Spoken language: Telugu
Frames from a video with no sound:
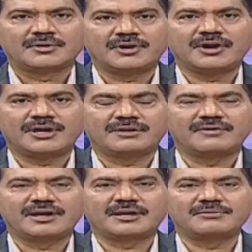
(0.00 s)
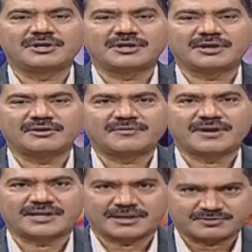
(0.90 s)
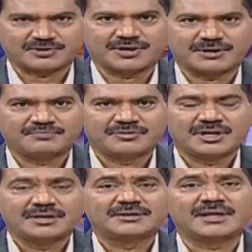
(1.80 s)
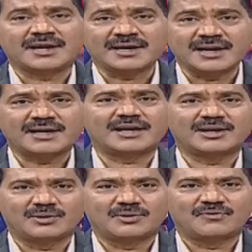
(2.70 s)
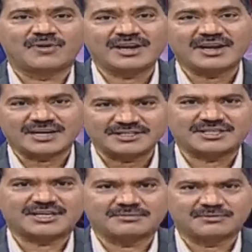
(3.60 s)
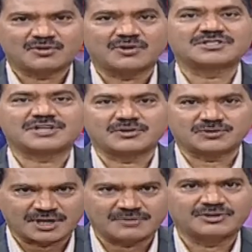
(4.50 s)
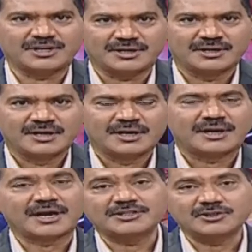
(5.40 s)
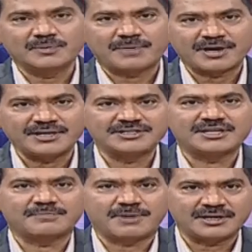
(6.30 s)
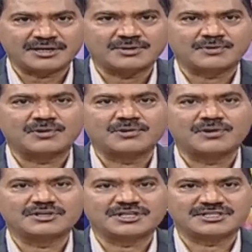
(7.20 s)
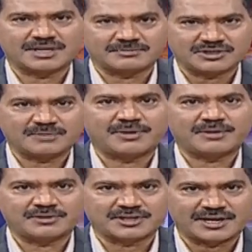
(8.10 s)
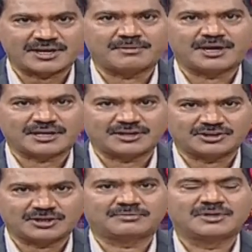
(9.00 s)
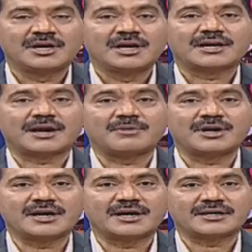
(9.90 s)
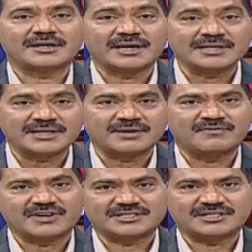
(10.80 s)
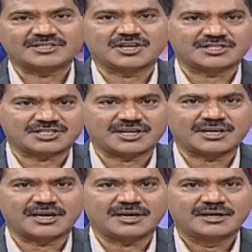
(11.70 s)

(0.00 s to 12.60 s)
గుడ్ ఈవినింగ్ వెల్కమ్ టు టీవీ ఫైవ్ టాప్ స్టోరీ తెలంగాణలో వరి రాజకీయం కొనసాగుతూనే ఉంది రైతులు పండించిన పంటను కొనుగోలు చేసే అంశంపై మొదలైన మాటల యుద్ధం క్రమంగా కేంద్రం వర్సెస్ రాష్ట్రంగా